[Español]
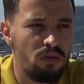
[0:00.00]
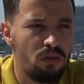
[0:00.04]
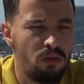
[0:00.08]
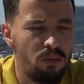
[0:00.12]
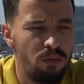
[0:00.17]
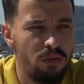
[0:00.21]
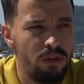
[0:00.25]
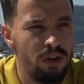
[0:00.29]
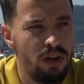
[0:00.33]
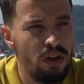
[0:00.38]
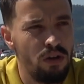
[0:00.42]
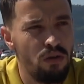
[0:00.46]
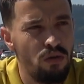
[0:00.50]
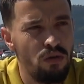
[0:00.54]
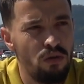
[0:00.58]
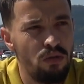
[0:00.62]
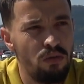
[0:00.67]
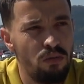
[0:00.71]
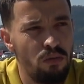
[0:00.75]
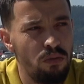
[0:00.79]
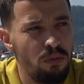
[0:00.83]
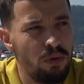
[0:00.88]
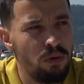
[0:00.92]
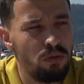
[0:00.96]
como diría yo,
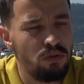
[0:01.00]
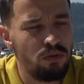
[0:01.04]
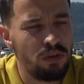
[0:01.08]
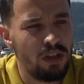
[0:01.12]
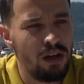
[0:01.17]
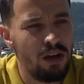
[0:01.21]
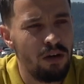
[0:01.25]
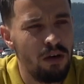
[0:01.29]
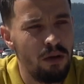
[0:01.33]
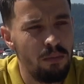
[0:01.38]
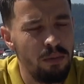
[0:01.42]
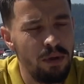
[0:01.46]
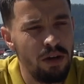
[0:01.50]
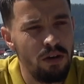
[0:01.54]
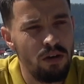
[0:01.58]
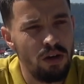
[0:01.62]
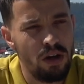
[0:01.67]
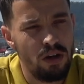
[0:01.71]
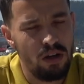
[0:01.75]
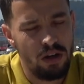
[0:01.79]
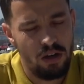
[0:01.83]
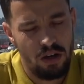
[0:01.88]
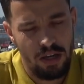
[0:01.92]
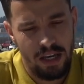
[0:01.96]
como me gustaba a mí,
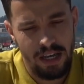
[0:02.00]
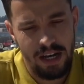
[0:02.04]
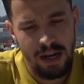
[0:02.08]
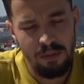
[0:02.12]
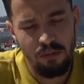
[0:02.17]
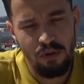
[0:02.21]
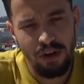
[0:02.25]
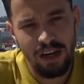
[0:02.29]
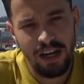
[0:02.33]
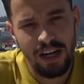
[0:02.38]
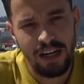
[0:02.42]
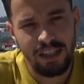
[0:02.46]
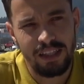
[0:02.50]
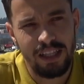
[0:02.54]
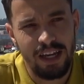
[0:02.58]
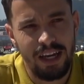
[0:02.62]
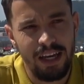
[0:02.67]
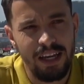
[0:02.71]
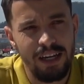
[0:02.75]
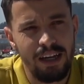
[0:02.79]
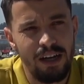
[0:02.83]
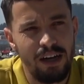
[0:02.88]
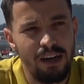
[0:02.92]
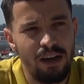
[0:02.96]
que éramos en
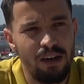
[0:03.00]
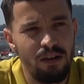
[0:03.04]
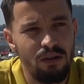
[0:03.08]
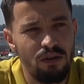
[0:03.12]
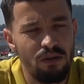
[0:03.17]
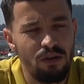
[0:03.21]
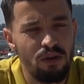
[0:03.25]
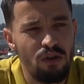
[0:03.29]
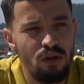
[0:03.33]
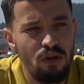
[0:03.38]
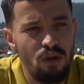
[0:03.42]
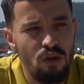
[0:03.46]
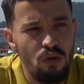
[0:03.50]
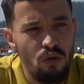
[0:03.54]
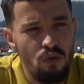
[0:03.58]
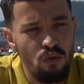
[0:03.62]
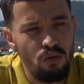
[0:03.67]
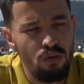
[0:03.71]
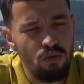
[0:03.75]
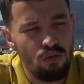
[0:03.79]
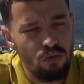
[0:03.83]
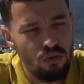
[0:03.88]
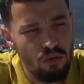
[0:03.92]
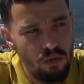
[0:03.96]
Cartagena
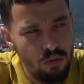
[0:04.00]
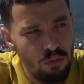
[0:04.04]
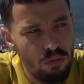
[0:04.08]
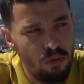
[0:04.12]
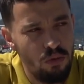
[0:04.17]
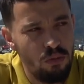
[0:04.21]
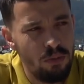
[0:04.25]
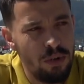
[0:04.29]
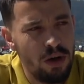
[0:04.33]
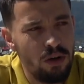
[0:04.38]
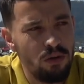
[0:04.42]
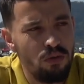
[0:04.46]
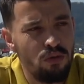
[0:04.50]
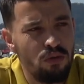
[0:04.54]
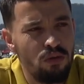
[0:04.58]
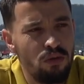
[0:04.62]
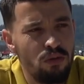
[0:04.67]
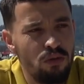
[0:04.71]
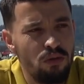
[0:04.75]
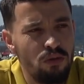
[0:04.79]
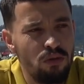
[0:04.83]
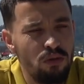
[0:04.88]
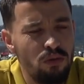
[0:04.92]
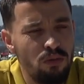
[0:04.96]
un, grupo humano
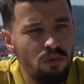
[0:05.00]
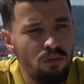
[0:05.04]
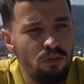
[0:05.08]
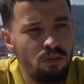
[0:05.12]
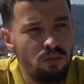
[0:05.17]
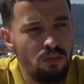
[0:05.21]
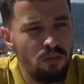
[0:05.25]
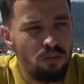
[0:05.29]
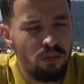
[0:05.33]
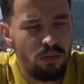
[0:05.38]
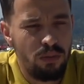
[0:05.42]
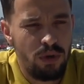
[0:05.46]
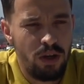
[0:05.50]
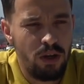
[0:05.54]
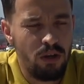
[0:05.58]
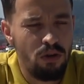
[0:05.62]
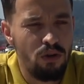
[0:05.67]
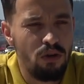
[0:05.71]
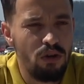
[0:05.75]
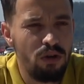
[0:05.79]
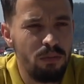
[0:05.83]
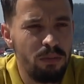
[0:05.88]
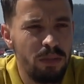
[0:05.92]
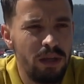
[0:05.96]

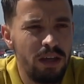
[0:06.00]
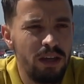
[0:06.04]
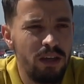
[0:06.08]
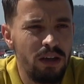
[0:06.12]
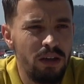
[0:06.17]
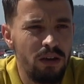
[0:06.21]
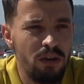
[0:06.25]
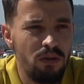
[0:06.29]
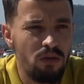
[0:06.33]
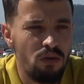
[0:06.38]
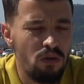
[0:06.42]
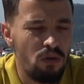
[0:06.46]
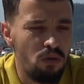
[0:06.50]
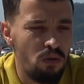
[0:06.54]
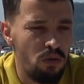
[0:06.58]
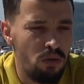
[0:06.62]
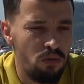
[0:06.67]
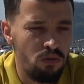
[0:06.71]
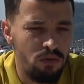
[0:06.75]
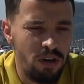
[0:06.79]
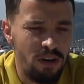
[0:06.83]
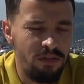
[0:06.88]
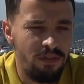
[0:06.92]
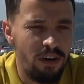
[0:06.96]
enorme,
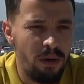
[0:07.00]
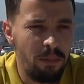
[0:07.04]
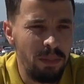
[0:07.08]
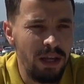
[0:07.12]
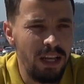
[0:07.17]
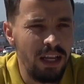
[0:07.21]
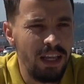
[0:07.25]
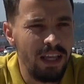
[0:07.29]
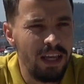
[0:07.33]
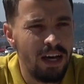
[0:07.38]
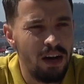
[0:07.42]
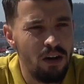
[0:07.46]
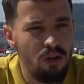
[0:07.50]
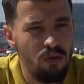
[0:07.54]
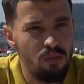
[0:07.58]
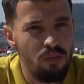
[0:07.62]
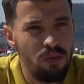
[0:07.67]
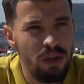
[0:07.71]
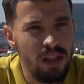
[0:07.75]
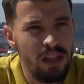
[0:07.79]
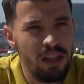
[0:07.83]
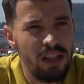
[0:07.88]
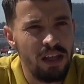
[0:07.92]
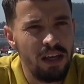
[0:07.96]
una familia
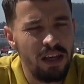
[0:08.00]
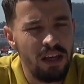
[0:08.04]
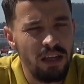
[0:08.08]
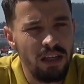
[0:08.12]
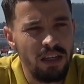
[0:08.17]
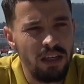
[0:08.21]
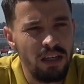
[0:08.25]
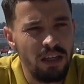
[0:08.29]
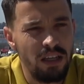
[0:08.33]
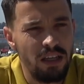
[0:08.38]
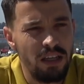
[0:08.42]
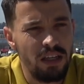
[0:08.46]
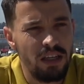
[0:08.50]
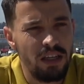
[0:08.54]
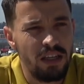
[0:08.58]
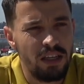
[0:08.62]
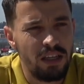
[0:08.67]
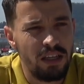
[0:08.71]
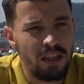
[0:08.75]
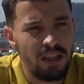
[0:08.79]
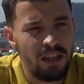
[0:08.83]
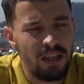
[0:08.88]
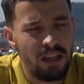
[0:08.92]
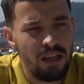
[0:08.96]
humilde
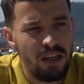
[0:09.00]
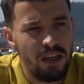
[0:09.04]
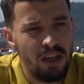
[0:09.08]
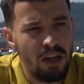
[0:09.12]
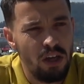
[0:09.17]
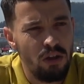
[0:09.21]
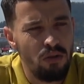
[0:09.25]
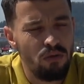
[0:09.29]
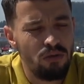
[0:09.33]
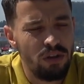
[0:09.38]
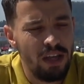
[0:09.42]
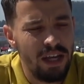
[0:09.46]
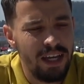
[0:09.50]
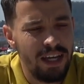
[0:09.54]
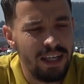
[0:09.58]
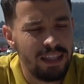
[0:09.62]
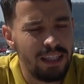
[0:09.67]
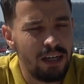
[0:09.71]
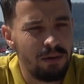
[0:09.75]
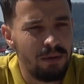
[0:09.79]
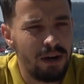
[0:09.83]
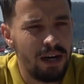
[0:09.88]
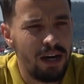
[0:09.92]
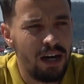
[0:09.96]
y, donde hay que
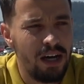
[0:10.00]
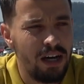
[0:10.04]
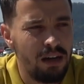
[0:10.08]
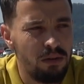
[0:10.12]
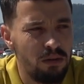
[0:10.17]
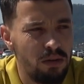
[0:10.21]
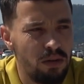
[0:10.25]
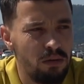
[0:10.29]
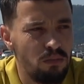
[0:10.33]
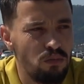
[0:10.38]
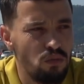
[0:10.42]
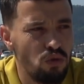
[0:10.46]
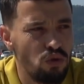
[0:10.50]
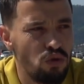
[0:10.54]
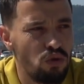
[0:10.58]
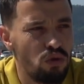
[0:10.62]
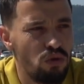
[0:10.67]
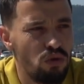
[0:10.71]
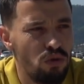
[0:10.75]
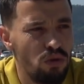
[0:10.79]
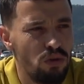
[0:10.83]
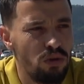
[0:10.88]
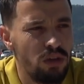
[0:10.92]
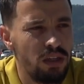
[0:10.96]
trabajar
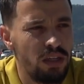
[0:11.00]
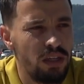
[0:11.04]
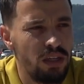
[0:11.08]
mucho, ¿no?